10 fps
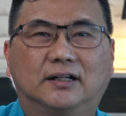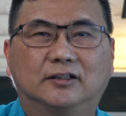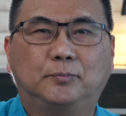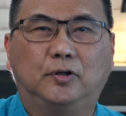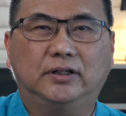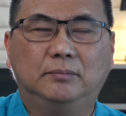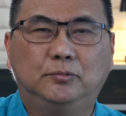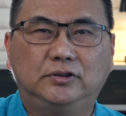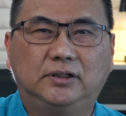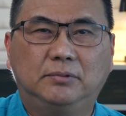Respon
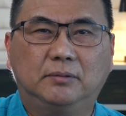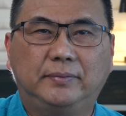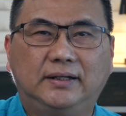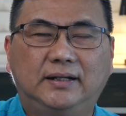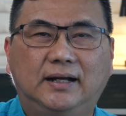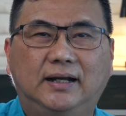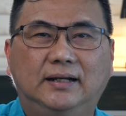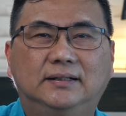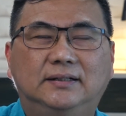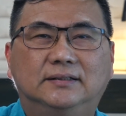imunnya berbeda
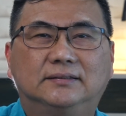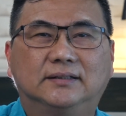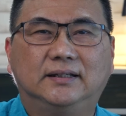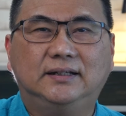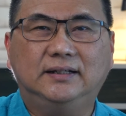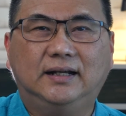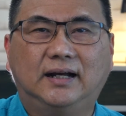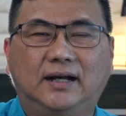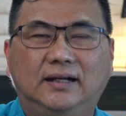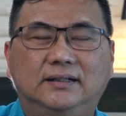
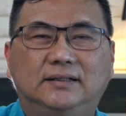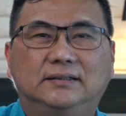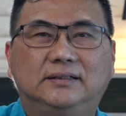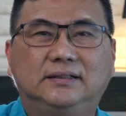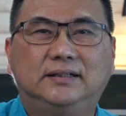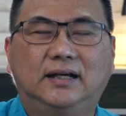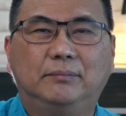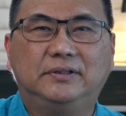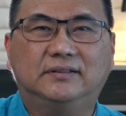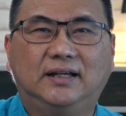sehingga tidak
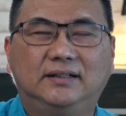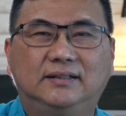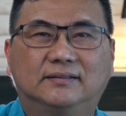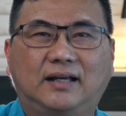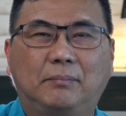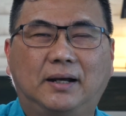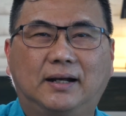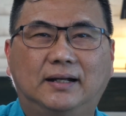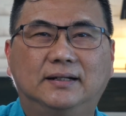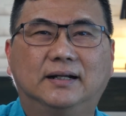bisa
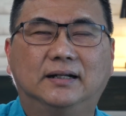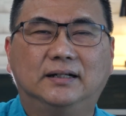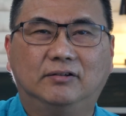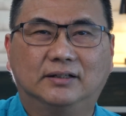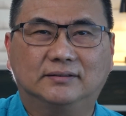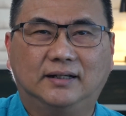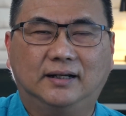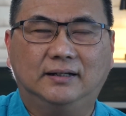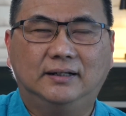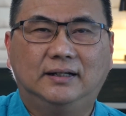disamakan dengan
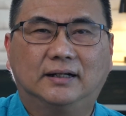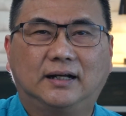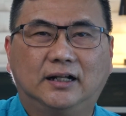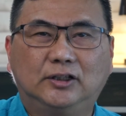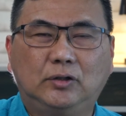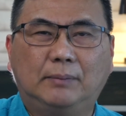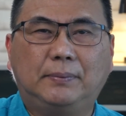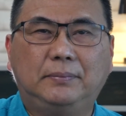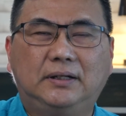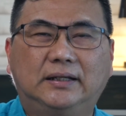dewasa. Karena itu
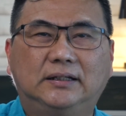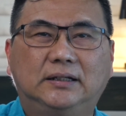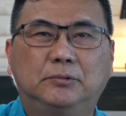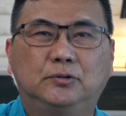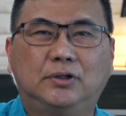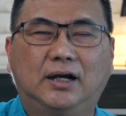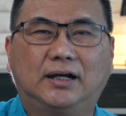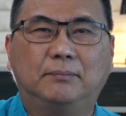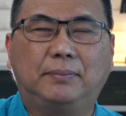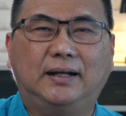apabila ini
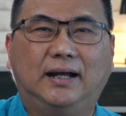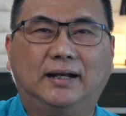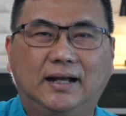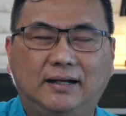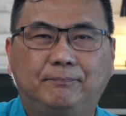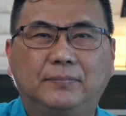menggunakan pada anak,